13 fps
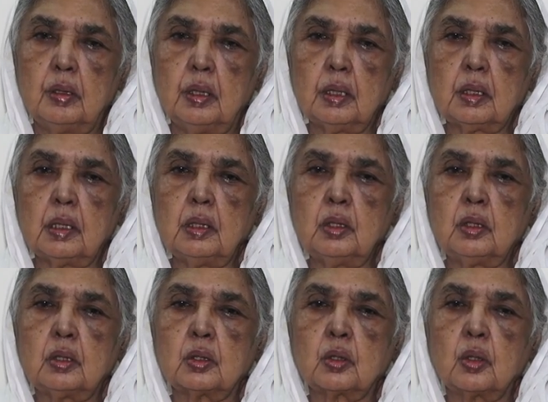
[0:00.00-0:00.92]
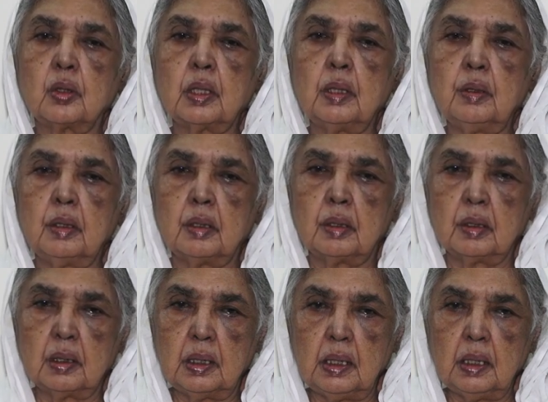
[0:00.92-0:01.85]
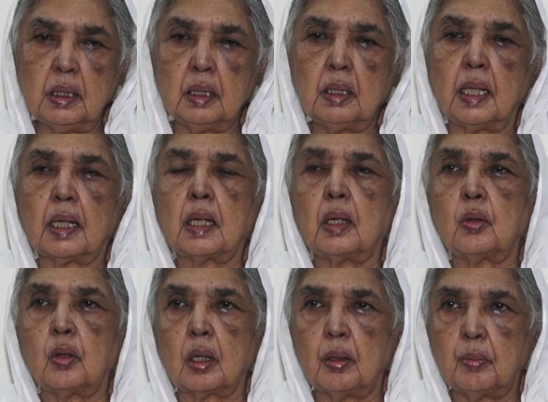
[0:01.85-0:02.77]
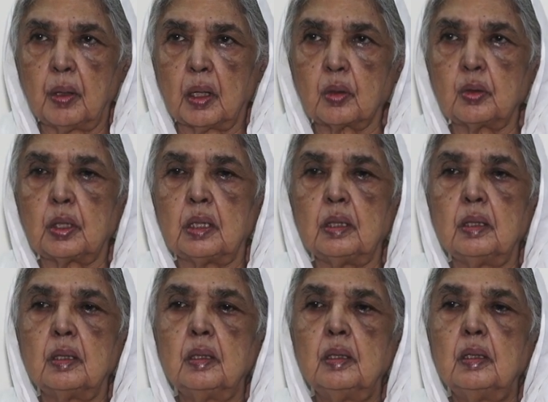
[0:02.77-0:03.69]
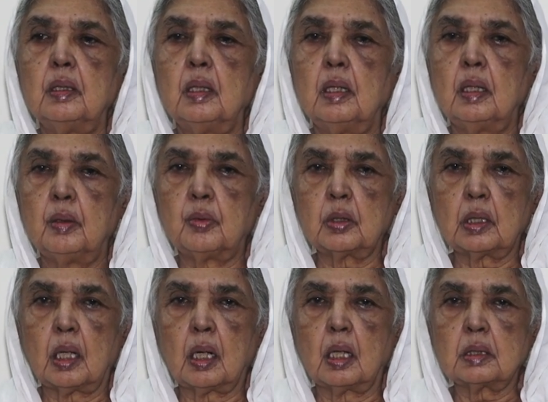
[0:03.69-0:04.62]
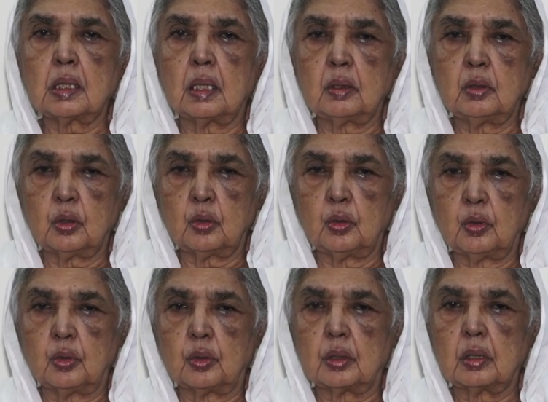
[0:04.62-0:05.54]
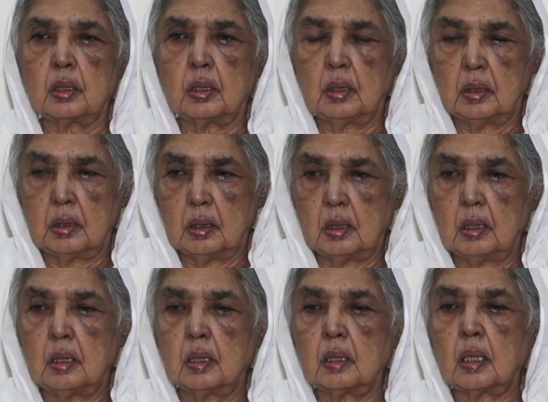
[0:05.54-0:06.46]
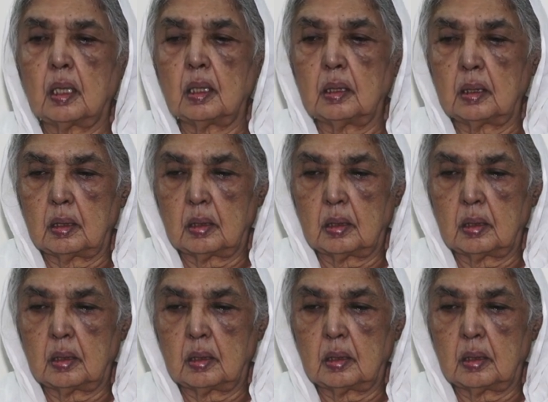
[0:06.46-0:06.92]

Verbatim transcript: নেত্রীর সঙ্গে গিয়ে দেখা করা ভারতে এবং তারা আসার জন্য তাদের